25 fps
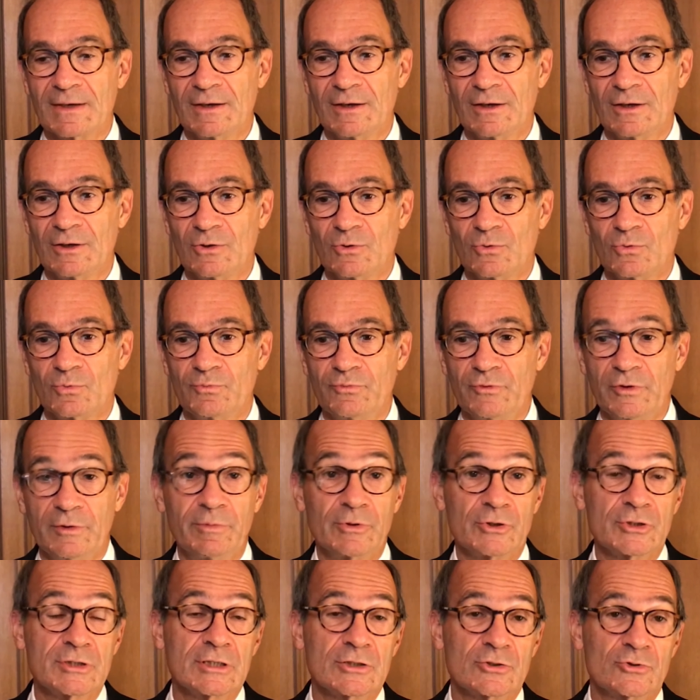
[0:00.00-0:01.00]
Euh, on pouvait
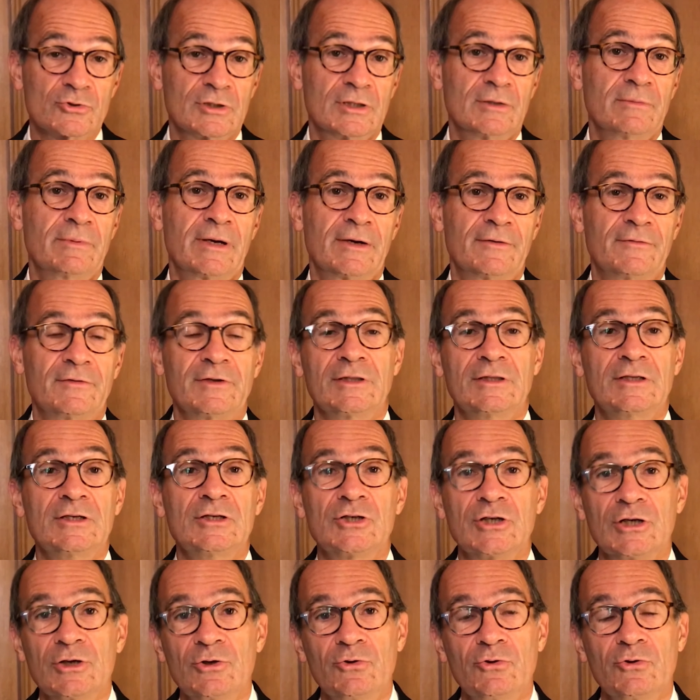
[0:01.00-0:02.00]
penser que ce débat avait
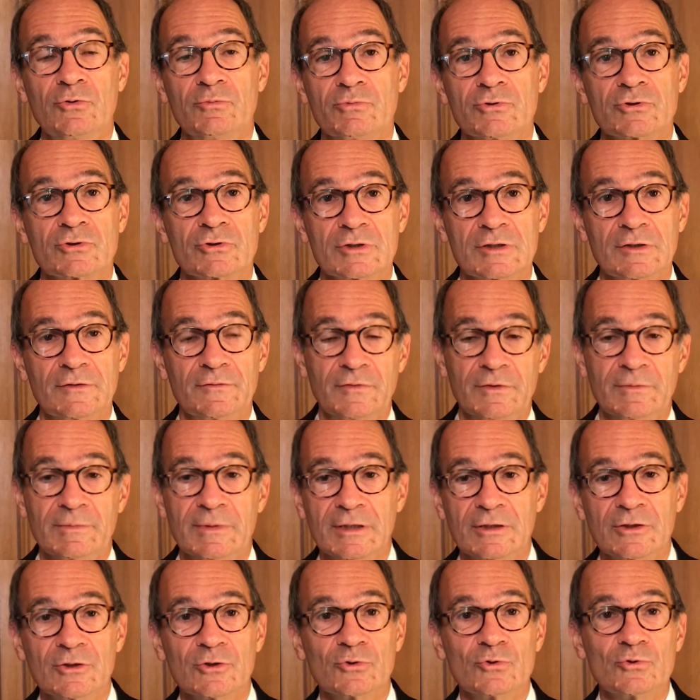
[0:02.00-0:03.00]
déjà eu lieu, puisque ça fait
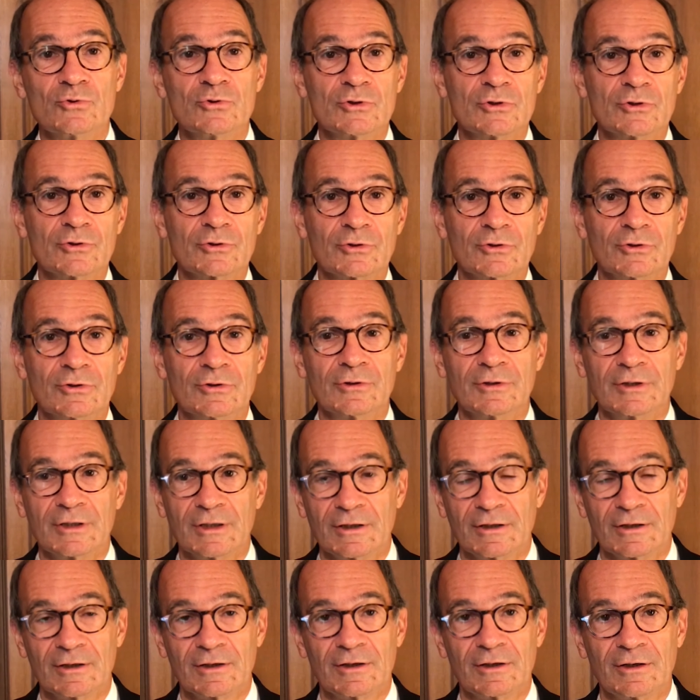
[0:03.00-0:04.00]
maintenant deux ans que
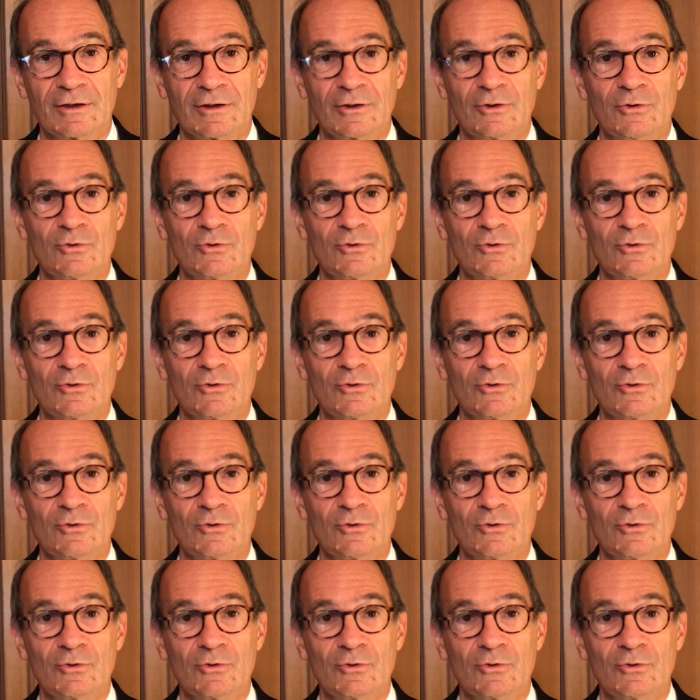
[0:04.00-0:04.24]
euh,